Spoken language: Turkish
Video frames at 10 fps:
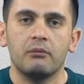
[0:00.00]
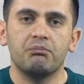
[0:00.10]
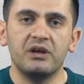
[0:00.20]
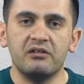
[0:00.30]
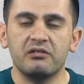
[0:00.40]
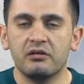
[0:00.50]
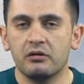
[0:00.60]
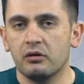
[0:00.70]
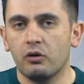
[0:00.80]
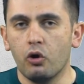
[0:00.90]
Bir
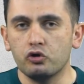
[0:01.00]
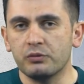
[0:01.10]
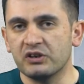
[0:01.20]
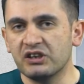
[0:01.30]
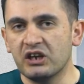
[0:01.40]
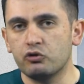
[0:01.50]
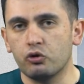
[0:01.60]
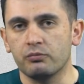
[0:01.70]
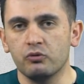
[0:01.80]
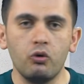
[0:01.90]
ölçme aracı
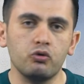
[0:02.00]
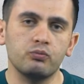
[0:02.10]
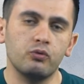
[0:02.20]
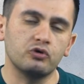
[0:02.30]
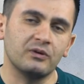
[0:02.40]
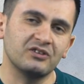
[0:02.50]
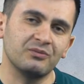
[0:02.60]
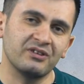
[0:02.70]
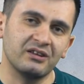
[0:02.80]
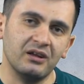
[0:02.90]
geliştiriyorum. Ne olsun bu ölçme
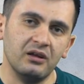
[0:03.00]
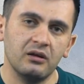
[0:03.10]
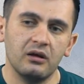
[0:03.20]
aracımızın adı?